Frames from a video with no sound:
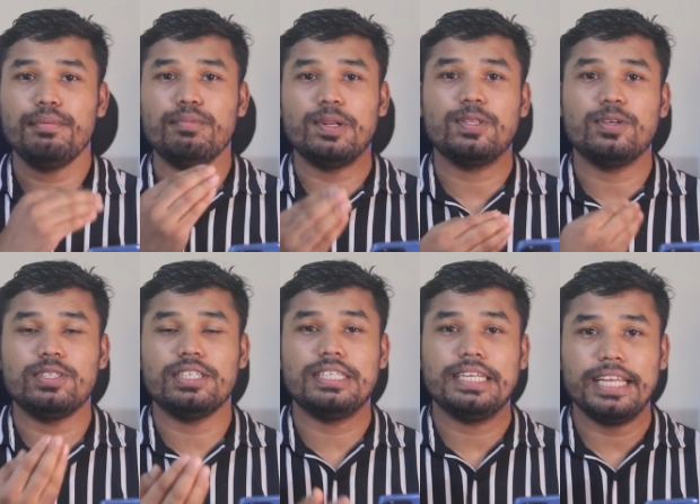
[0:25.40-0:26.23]
মূলত
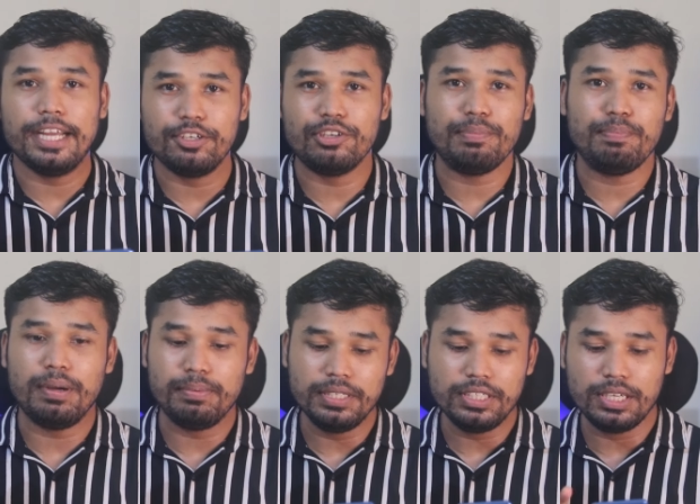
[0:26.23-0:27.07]
হচ্ছে যে ইয়ারড্রপ
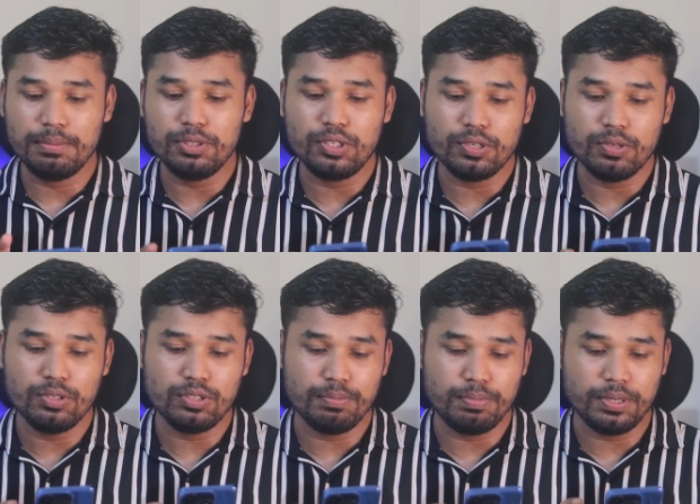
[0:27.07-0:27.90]
পাবেন সেই
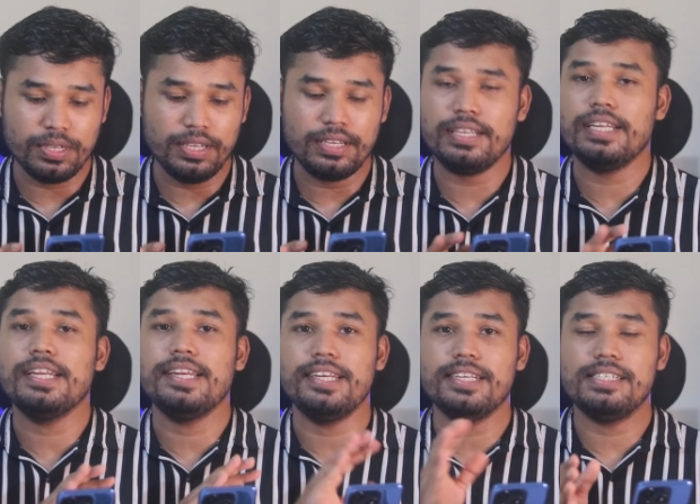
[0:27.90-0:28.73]
বিষয়গুলো সম্পর্কে
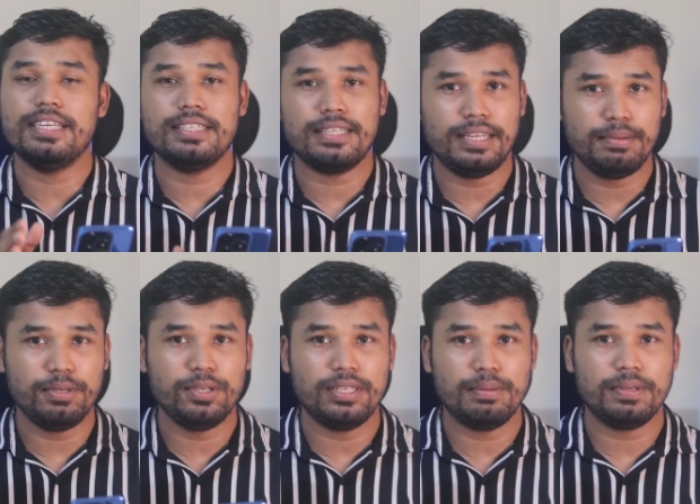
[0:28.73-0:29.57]
ইন ডিটেলস আজকের এই
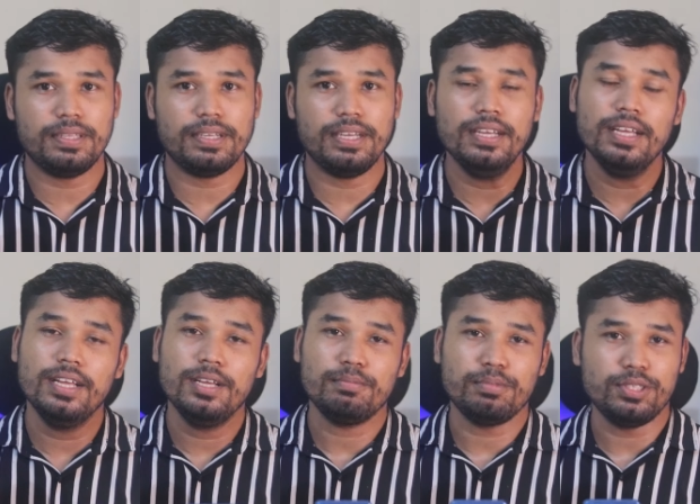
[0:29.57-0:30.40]
ভিডিওতে আপনাদেরকে
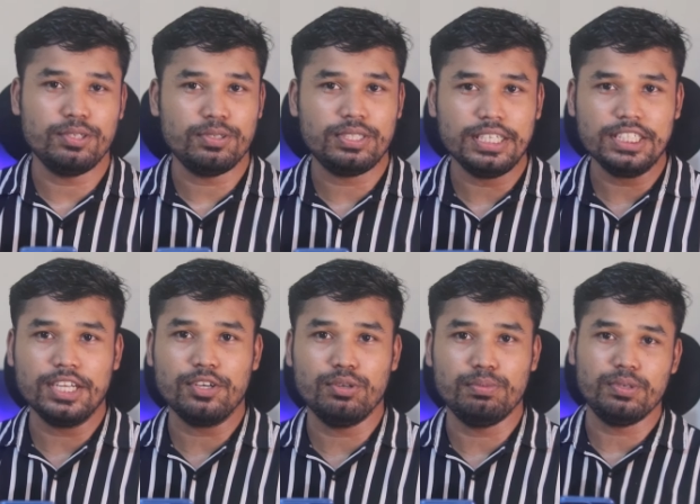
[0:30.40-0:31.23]
বোঝানোর
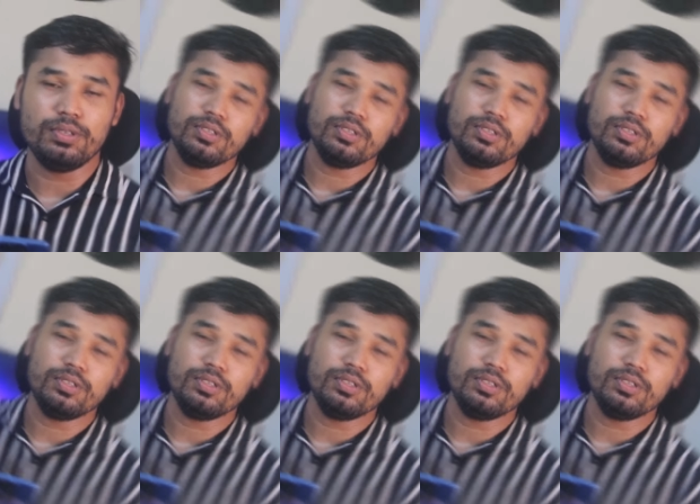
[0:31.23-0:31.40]
চেষ্টা করব